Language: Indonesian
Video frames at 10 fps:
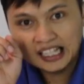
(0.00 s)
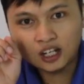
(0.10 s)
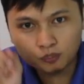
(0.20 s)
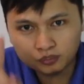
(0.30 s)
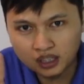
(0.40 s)

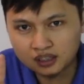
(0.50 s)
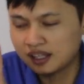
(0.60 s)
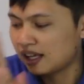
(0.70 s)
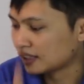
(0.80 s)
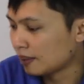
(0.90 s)
Intel Optane
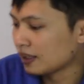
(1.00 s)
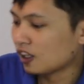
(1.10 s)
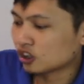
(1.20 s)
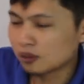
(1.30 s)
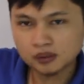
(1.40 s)
tapi
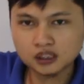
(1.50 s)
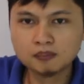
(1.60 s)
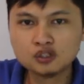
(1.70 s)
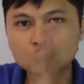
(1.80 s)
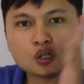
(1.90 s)
kalau
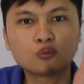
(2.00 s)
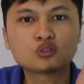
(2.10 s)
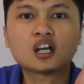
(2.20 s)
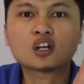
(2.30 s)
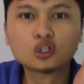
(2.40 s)
teman-teman sudah
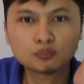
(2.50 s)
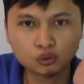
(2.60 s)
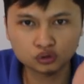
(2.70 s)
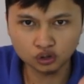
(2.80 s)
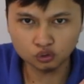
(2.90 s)
punya
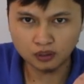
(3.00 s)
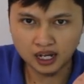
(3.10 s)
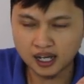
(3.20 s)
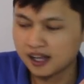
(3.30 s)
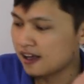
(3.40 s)
notebook di
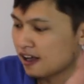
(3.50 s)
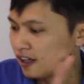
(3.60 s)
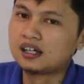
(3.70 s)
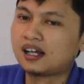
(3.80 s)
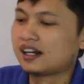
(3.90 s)
rumah
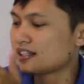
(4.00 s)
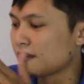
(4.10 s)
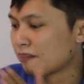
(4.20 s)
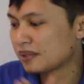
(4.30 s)
karena saya